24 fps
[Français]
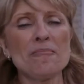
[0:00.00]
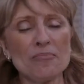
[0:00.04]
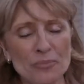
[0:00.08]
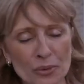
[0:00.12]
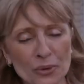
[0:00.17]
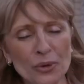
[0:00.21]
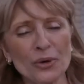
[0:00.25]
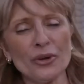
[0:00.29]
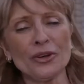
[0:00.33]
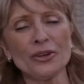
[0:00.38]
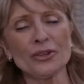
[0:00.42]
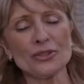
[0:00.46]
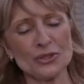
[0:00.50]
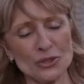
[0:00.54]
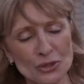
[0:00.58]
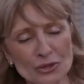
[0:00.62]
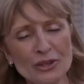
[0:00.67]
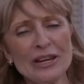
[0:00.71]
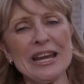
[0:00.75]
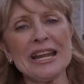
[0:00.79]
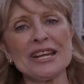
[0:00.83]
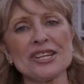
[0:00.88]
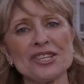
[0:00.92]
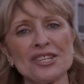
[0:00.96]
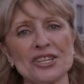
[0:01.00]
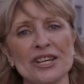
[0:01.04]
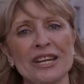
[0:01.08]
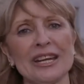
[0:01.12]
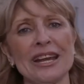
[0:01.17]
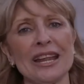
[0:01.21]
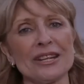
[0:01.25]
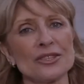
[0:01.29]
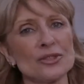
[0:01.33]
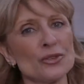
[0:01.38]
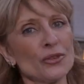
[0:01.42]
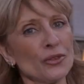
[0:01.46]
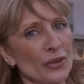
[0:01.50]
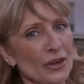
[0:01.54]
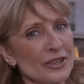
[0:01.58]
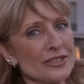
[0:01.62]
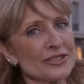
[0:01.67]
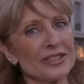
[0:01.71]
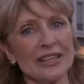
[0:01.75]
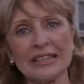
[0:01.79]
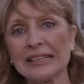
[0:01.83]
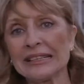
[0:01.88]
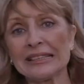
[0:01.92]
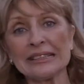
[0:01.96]
pour soulager la
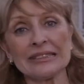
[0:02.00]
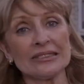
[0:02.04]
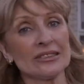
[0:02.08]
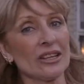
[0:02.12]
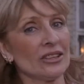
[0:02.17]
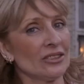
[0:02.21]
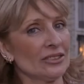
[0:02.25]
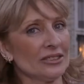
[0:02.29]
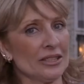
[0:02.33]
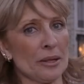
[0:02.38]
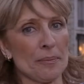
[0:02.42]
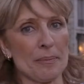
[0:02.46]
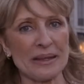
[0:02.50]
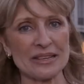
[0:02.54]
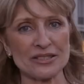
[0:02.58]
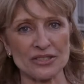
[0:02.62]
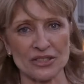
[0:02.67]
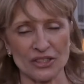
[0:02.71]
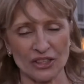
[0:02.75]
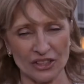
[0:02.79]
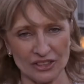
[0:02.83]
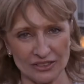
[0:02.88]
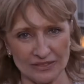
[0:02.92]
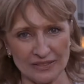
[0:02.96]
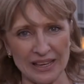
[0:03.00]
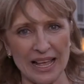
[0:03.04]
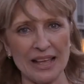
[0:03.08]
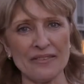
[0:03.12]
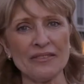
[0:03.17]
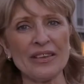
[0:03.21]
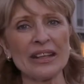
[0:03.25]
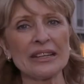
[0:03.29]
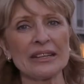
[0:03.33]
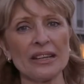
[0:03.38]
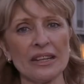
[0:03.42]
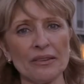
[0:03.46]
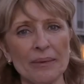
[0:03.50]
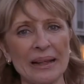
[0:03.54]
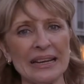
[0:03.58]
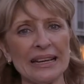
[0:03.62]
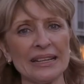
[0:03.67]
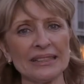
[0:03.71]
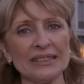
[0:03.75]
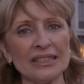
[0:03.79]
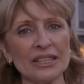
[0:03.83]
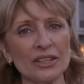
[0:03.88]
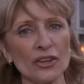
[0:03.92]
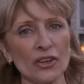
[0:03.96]
souffrance de tant de personnes avec des
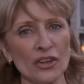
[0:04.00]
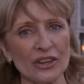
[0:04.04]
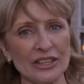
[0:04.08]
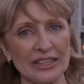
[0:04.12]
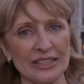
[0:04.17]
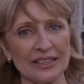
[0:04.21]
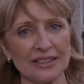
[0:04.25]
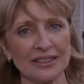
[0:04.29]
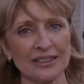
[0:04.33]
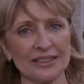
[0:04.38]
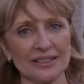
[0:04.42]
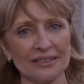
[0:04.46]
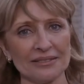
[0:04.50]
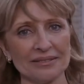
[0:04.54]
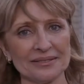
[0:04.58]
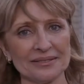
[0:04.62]
maladies chroniques.